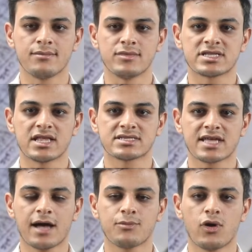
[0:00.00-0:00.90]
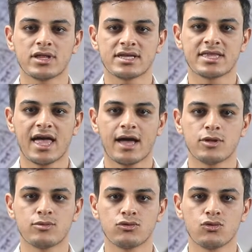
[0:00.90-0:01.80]
مثل السحب والإيداع
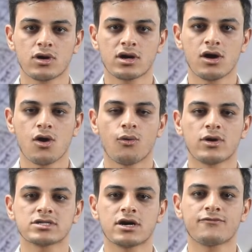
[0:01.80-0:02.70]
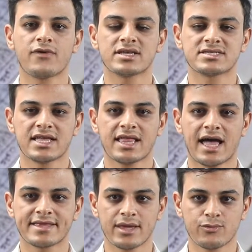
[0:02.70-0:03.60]
بالبنوك وصرف
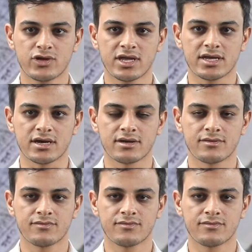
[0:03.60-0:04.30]
السلع التموينية